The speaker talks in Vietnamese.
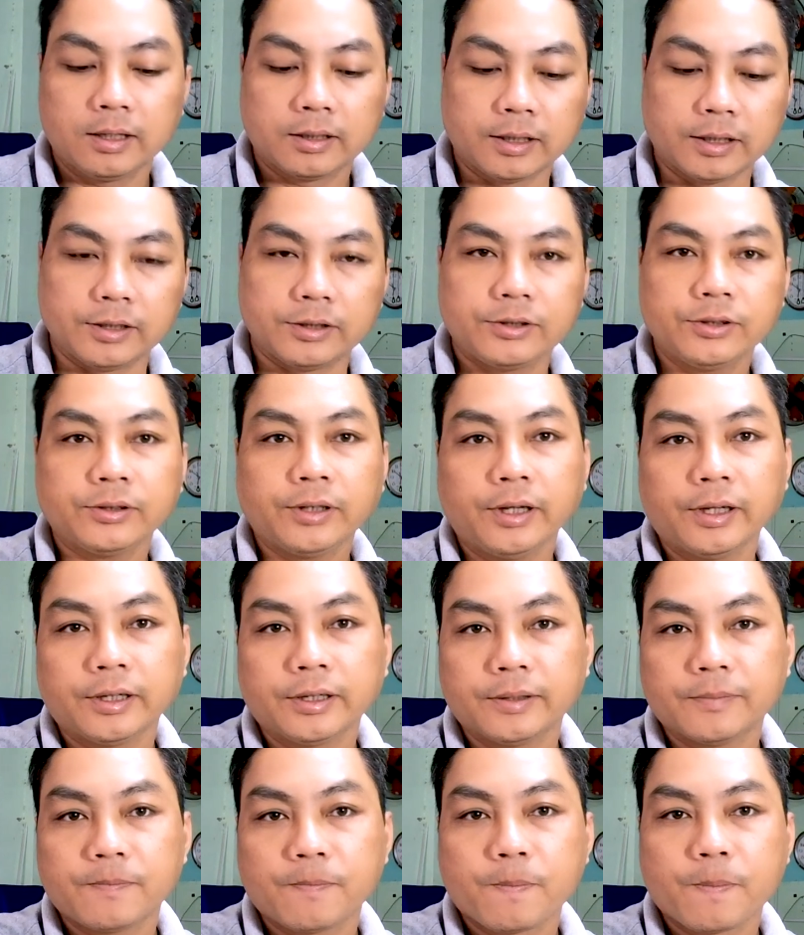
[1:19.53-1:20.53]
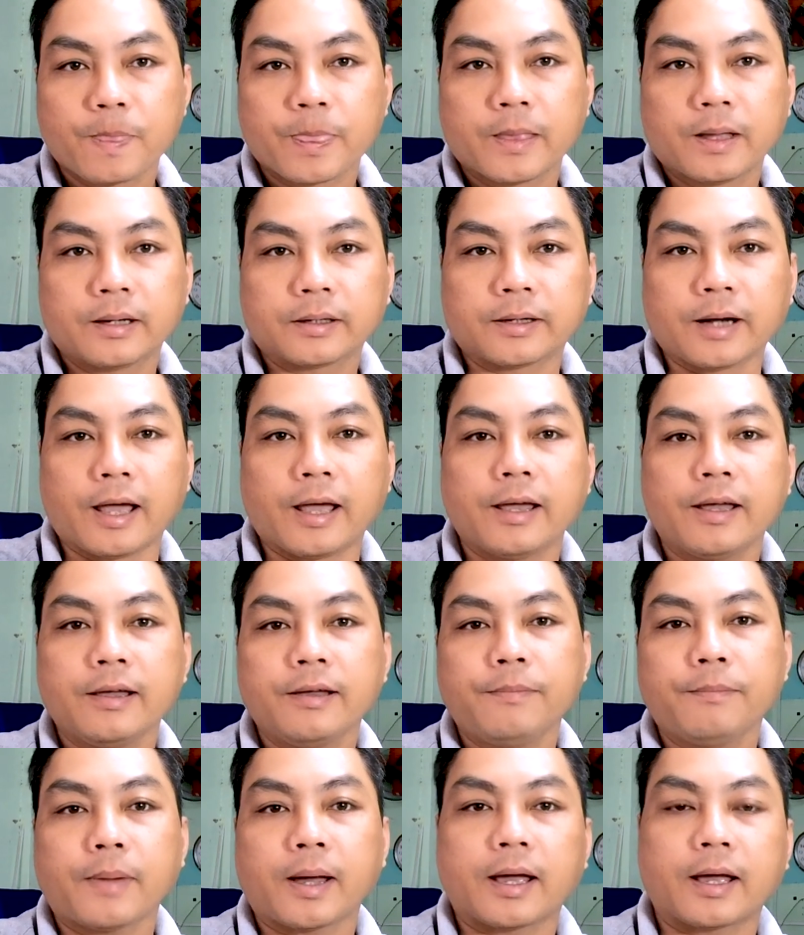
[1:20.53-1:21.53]
thì trước tiên để
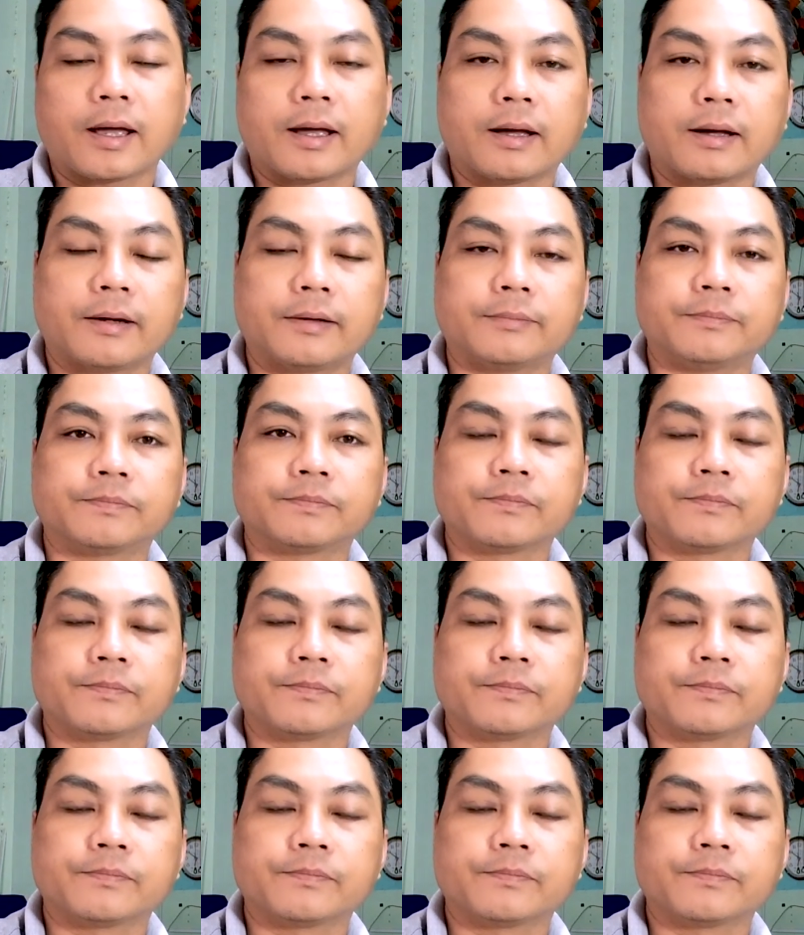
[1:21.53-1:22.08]
mà